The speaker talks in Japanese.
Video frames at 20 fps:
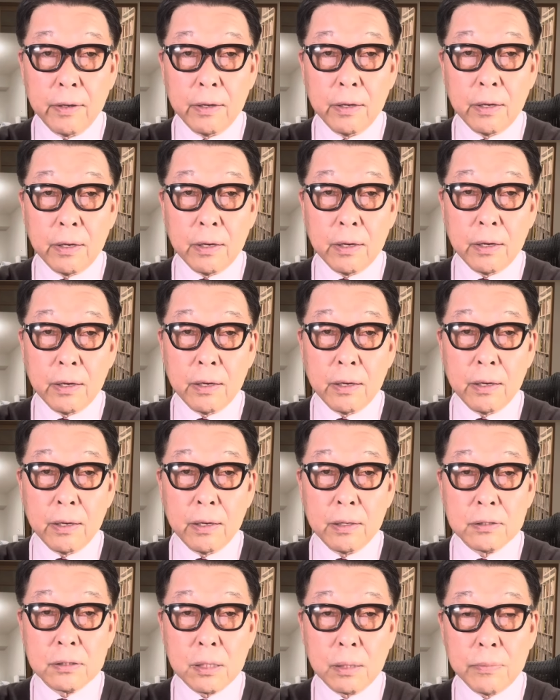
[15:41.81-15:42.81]

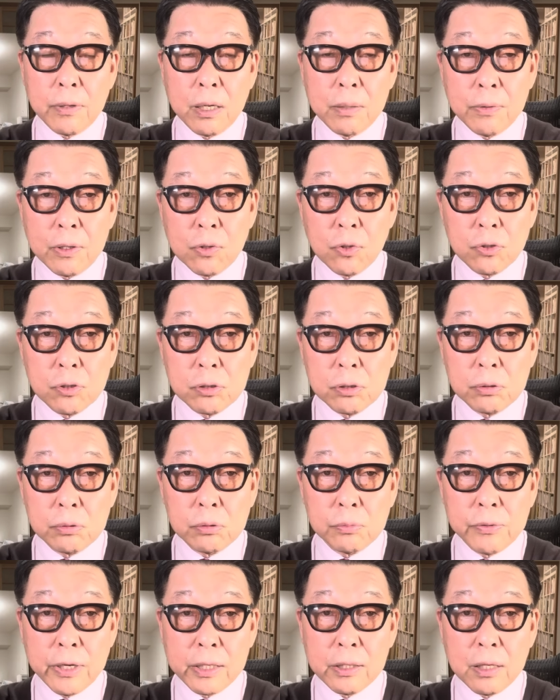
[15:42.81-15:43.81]
えー、サバイバルをす
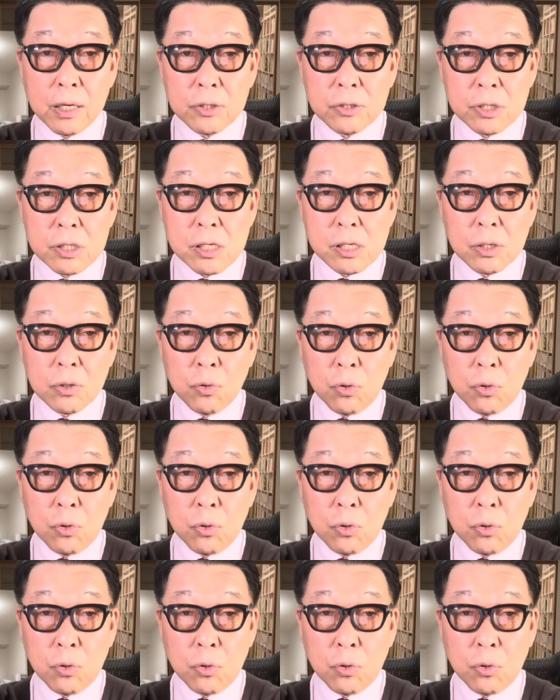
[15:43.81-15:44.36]
るべきだし、